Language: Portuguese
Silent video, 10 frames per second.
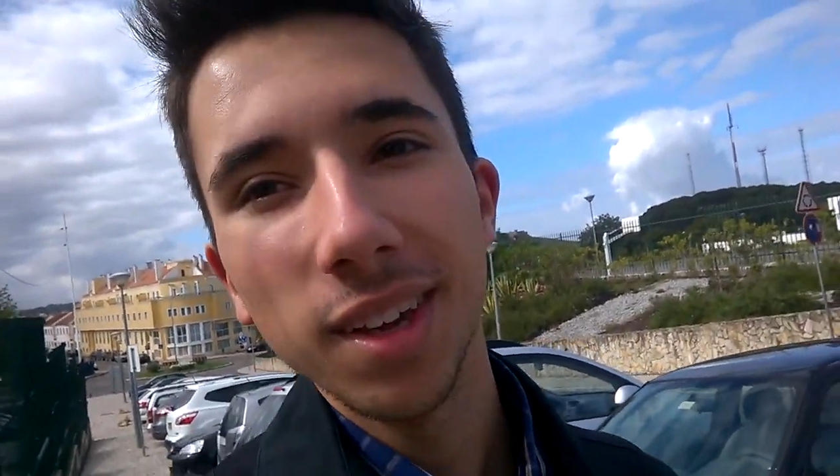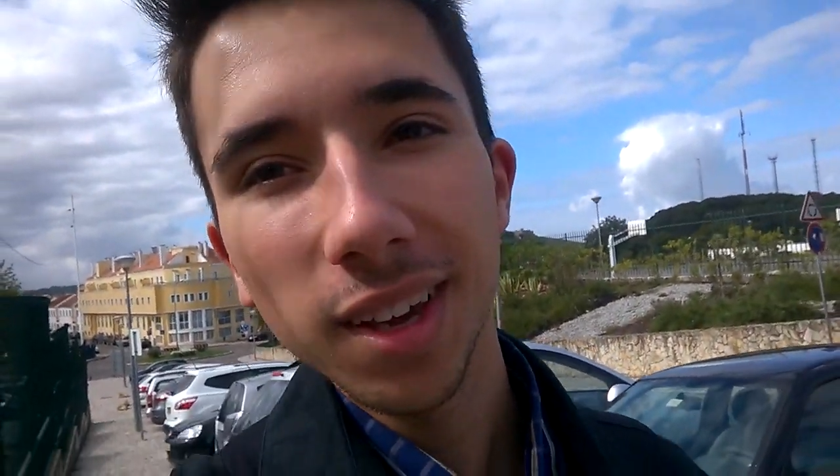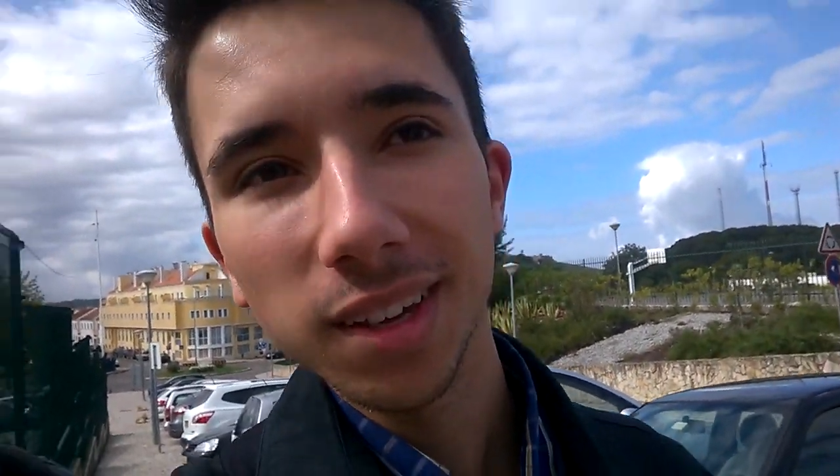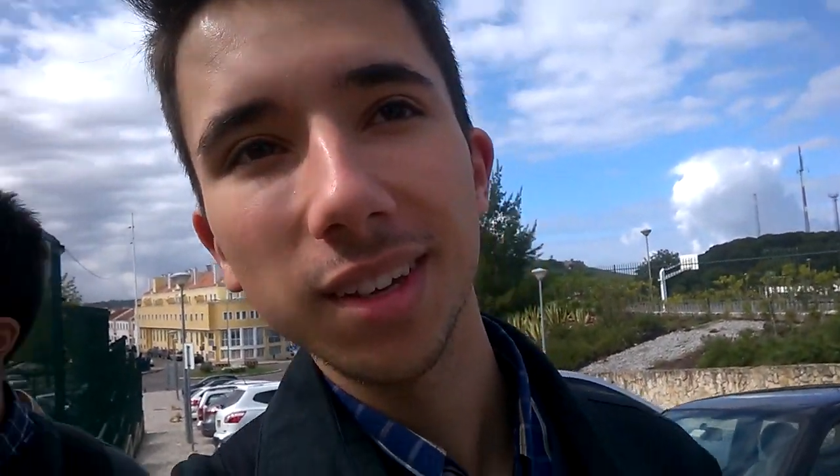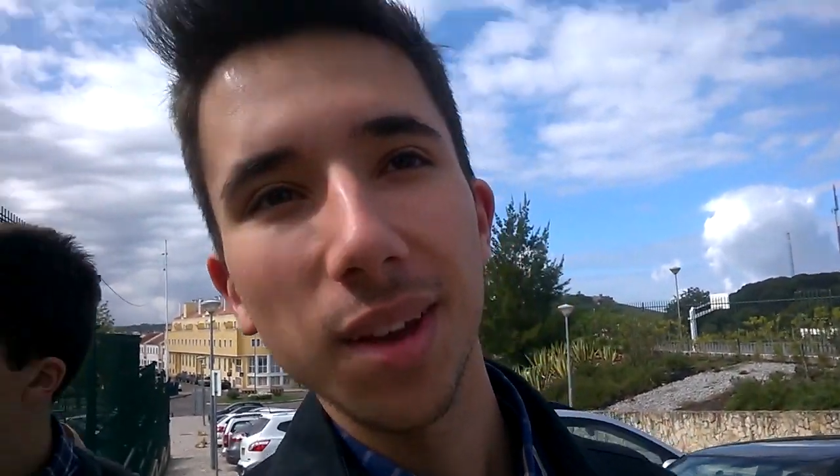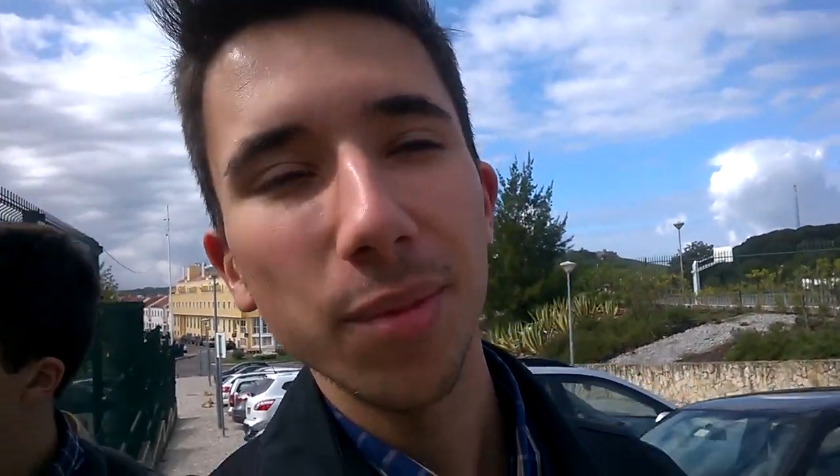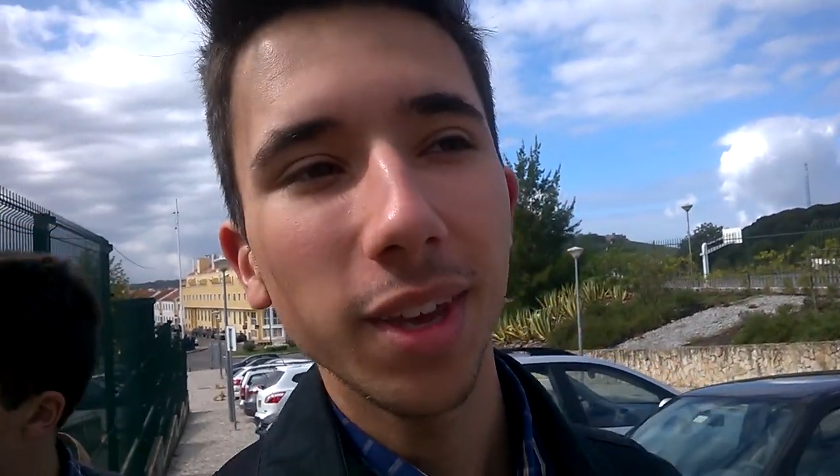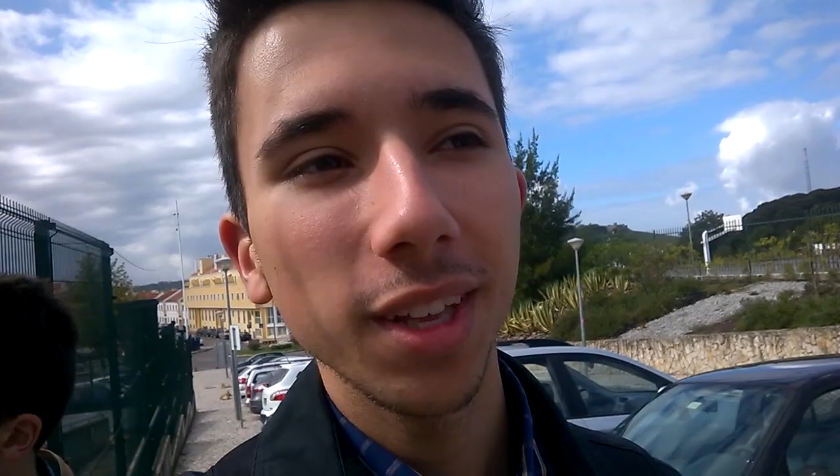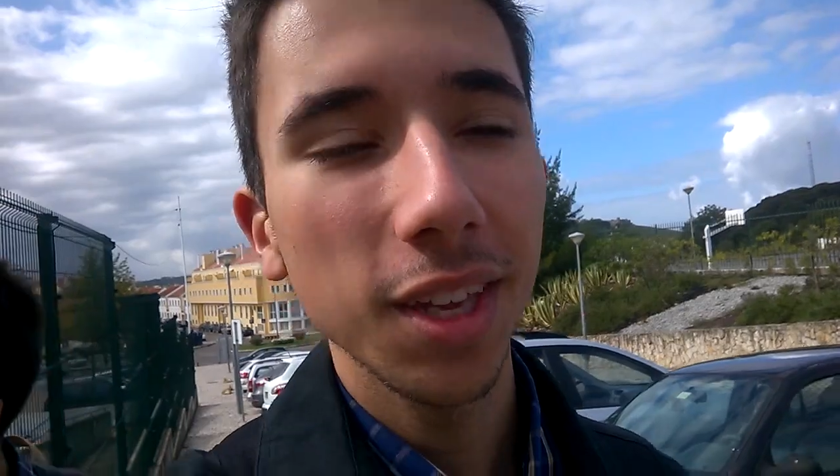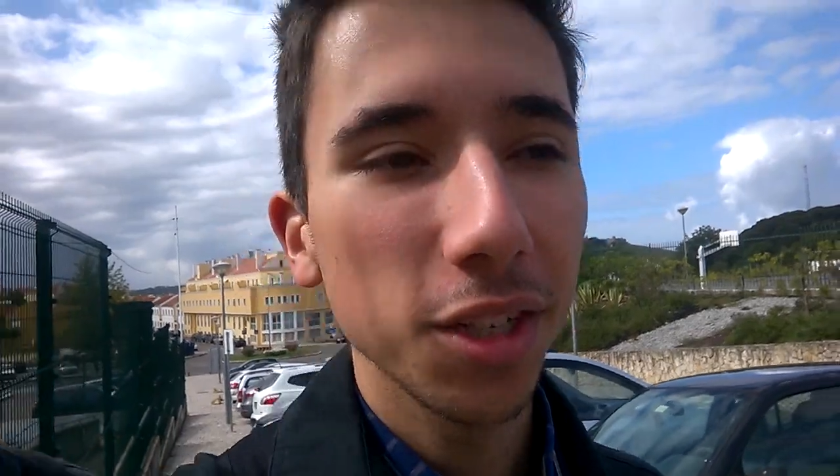É, e
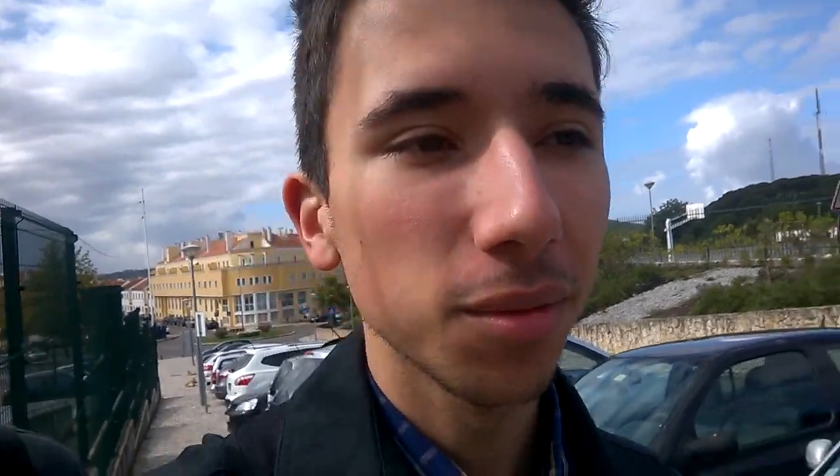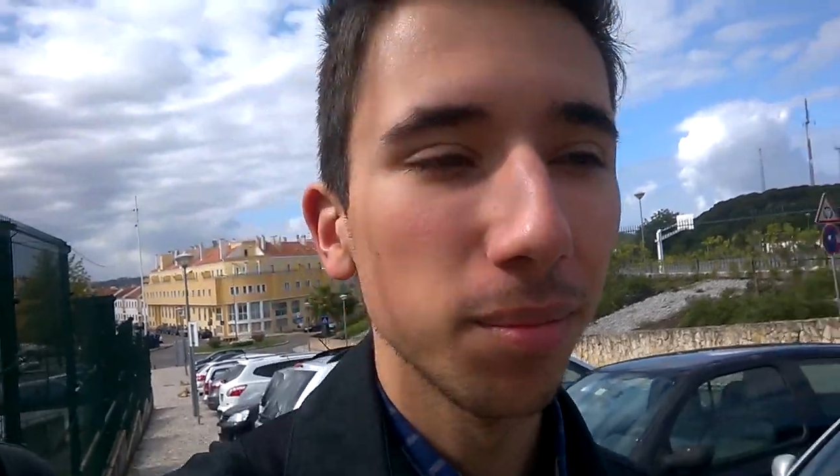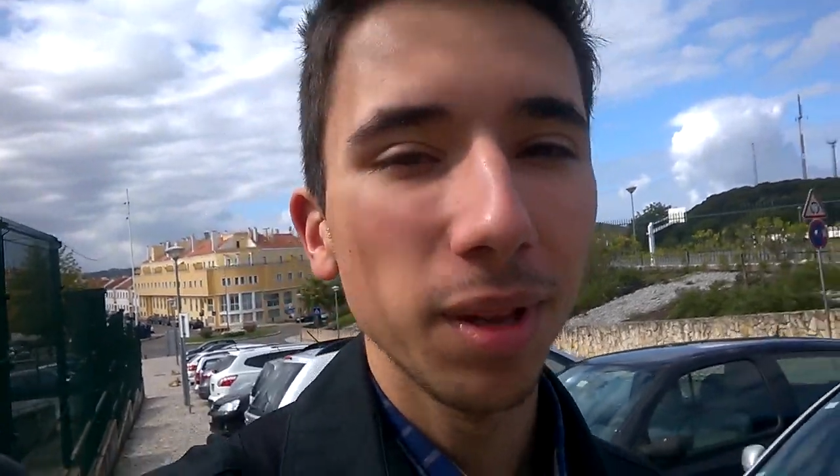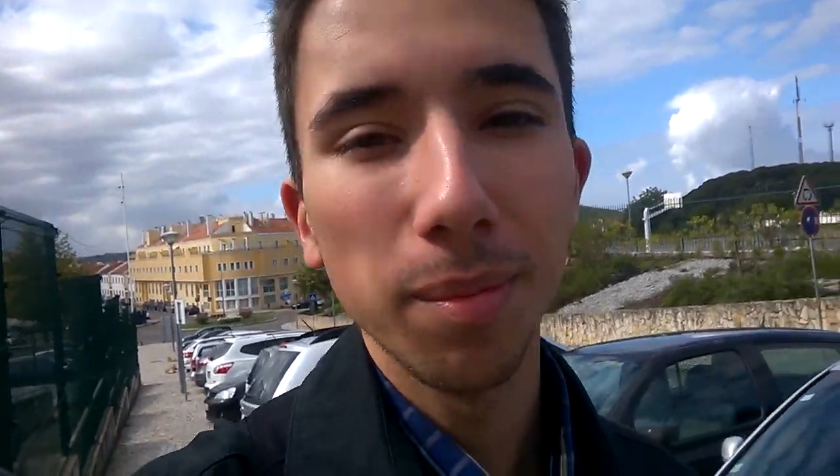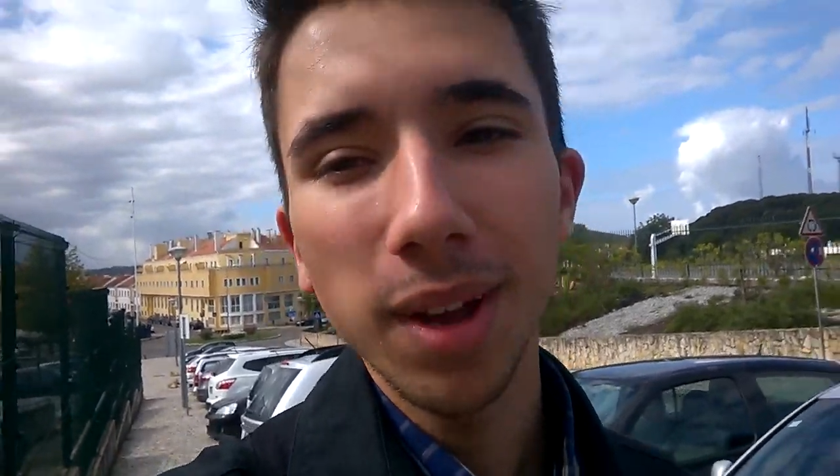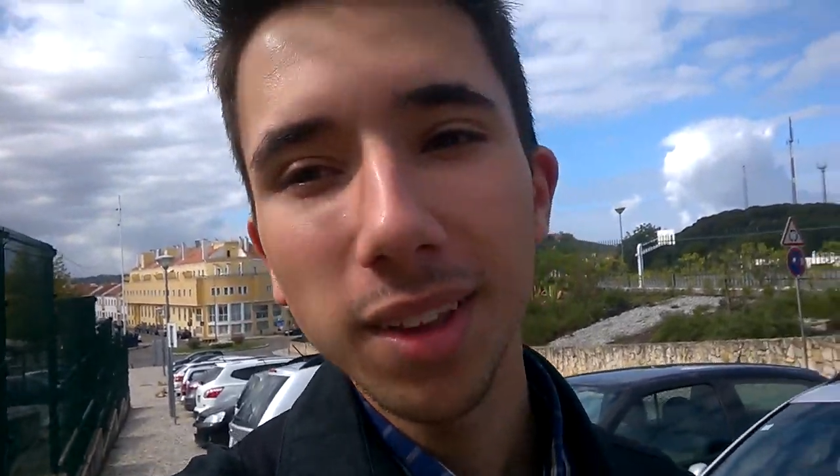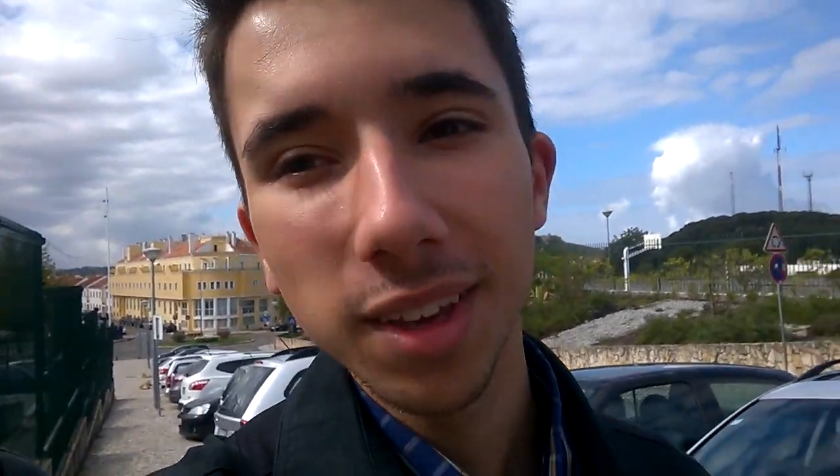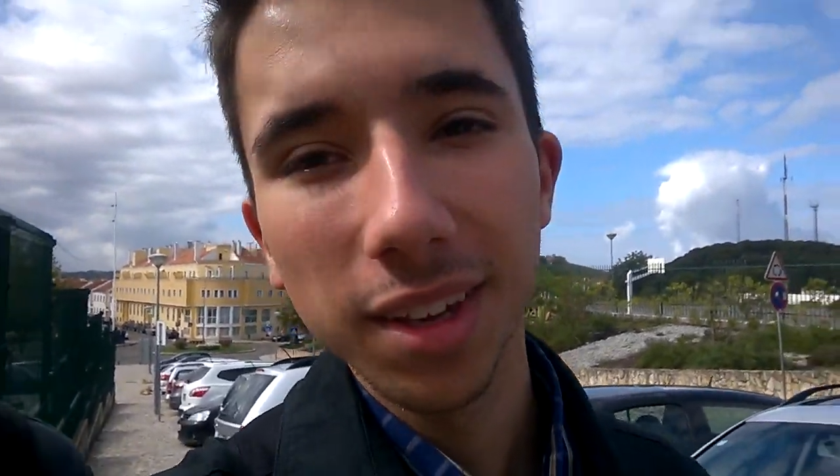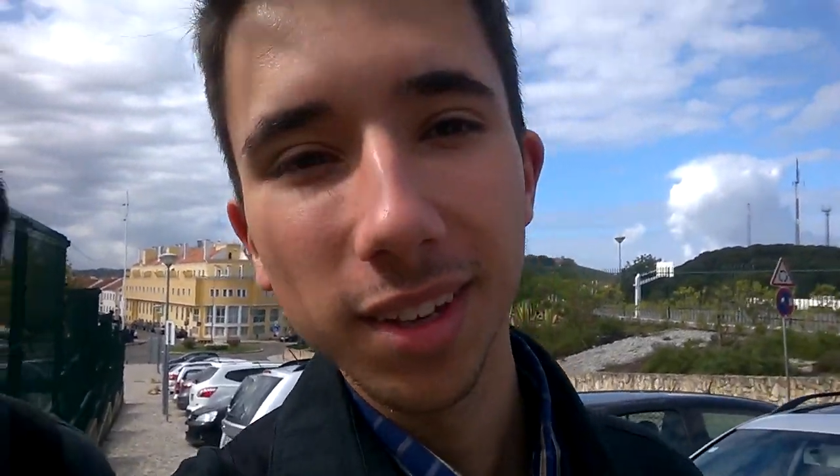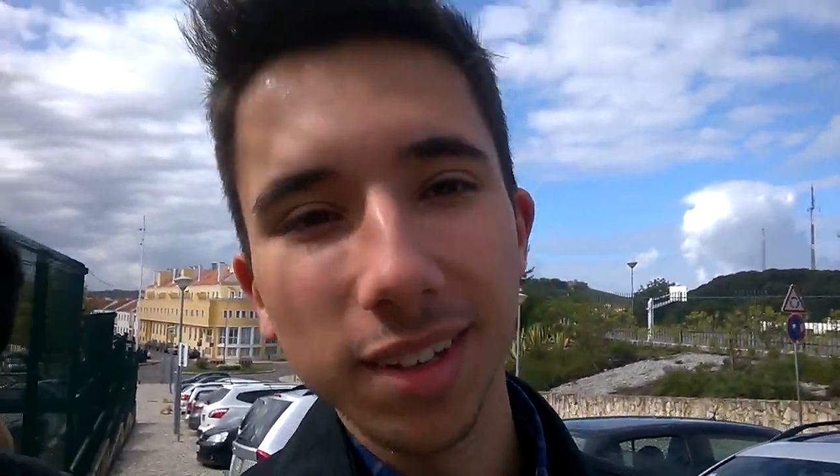amanhã há teste de
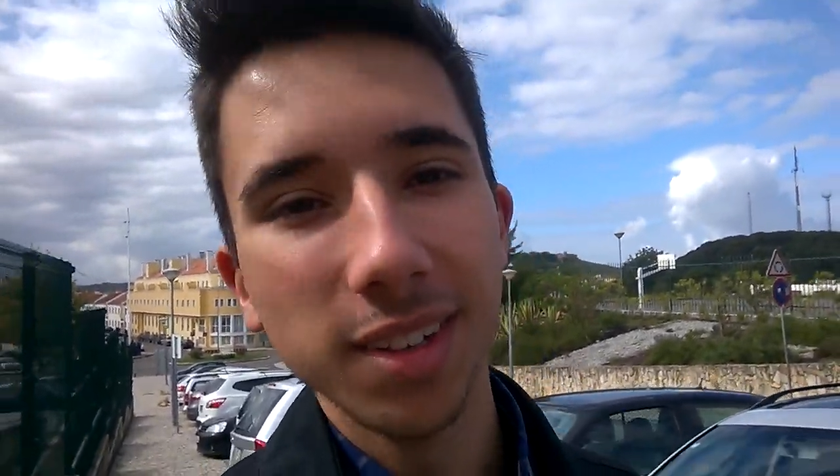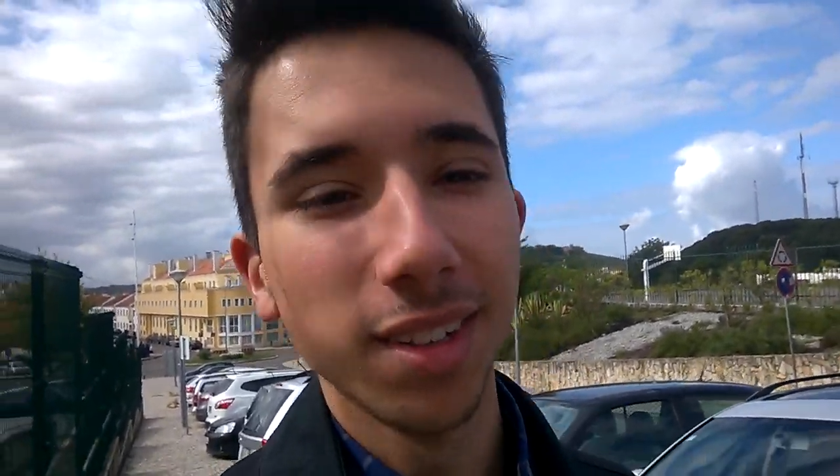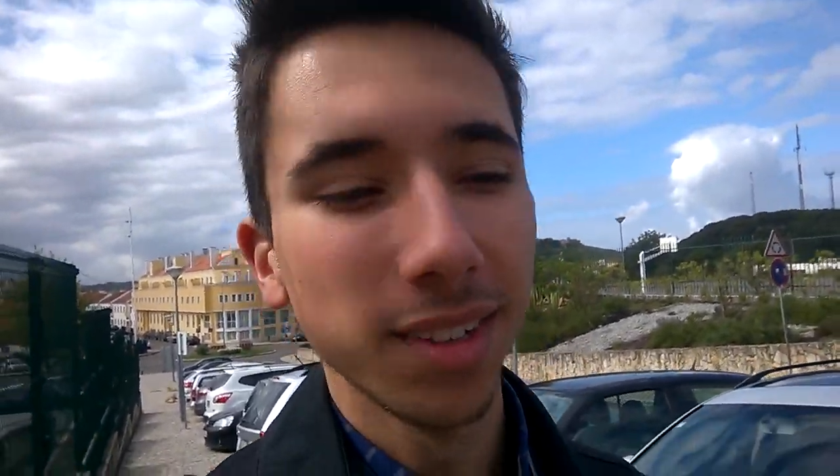matemática.